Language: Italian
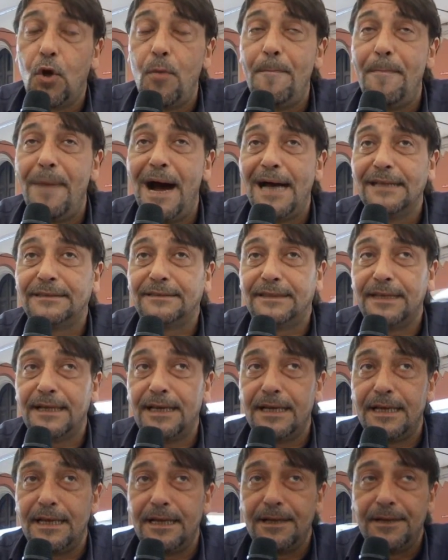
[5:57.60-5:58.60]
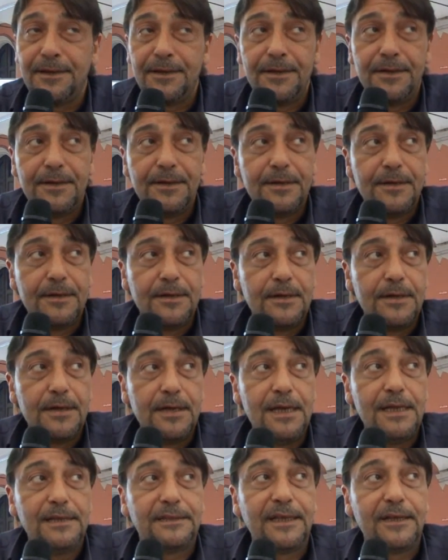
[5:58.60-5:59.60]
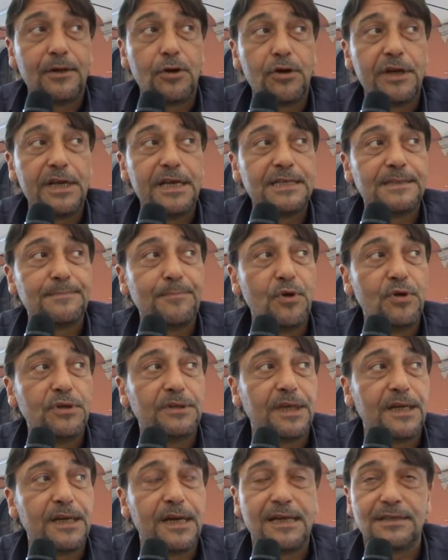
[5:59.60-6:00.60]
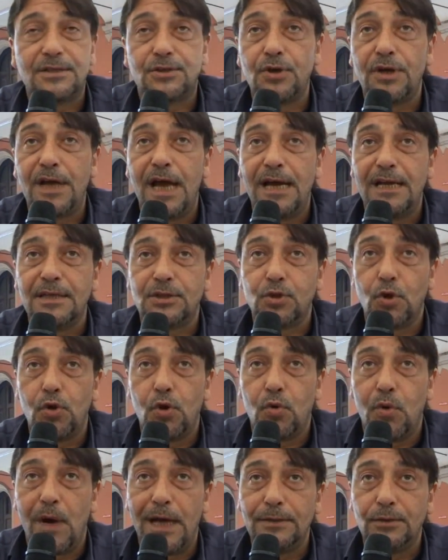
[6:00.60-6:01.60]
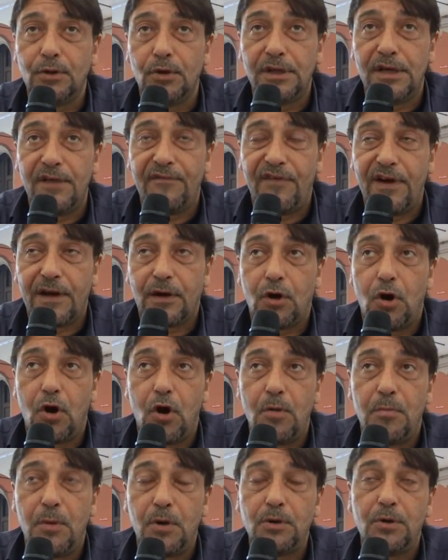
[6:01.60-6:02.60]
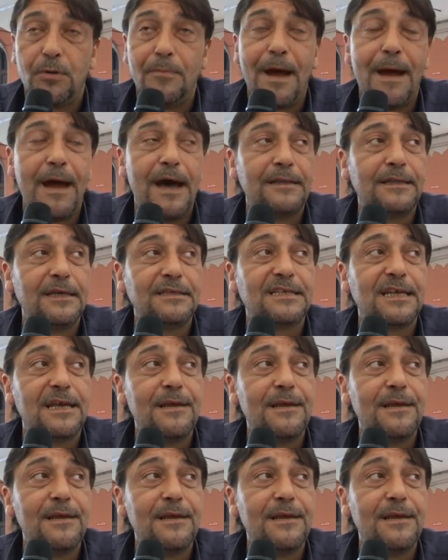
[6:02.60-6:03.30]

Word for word: combatte il terrorismo internazionale solo quando gli fa comodo, ma ad